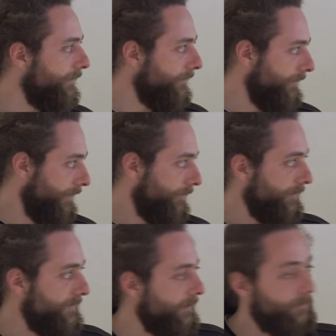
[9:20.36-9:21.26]
que dans
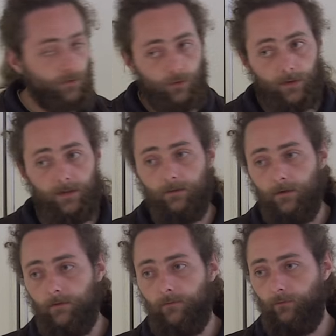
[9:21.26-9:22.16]
les 50 jours qui
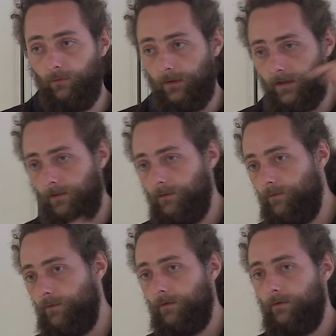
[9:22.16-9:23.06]
suivent, toute l'azote du
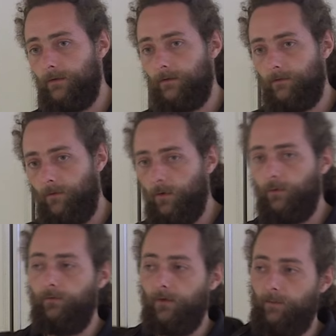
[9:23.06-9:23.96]
mucus, on le
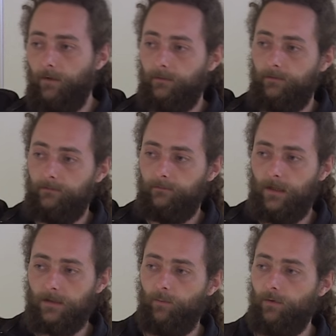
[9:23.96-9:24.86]
retrouve dans les plantes.
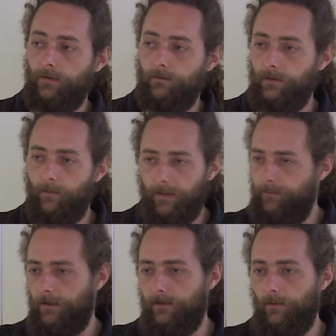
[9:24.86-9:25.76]
À 100%. Il n'y a pas de
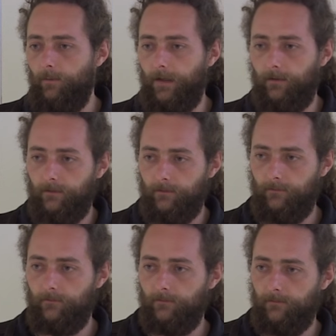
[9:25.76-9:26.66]
perte, zéro perte.
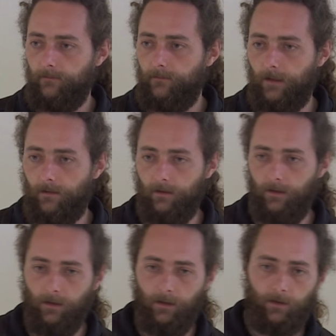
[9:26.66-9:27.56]
D'accord
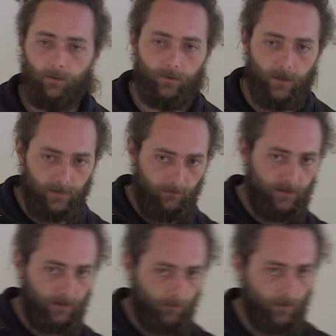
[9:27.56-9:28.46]
Donc vous avez une
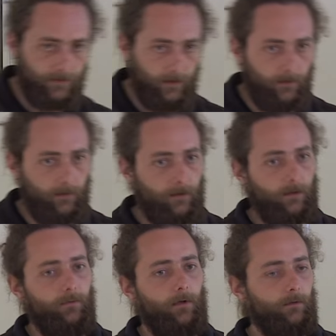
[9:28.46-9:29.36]
symbiose très très très
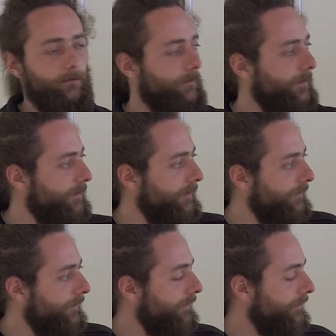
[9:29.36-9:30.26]
très forte entre
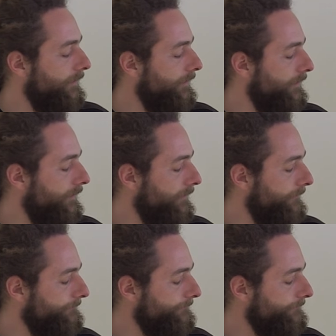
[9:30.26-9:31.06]
les